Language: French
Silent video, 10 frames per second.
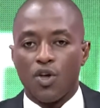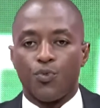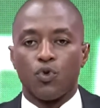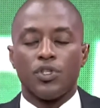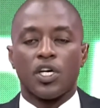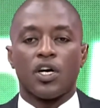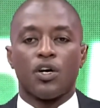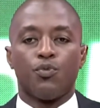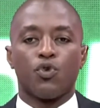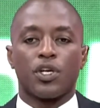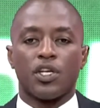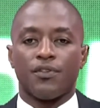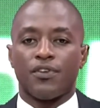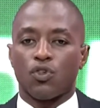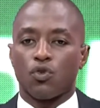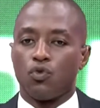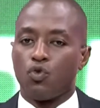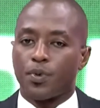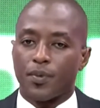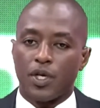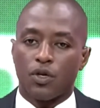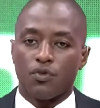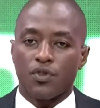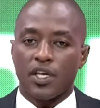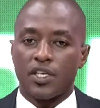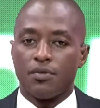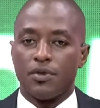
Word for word: Et puis on ira au Burkina Faso. le premier conseil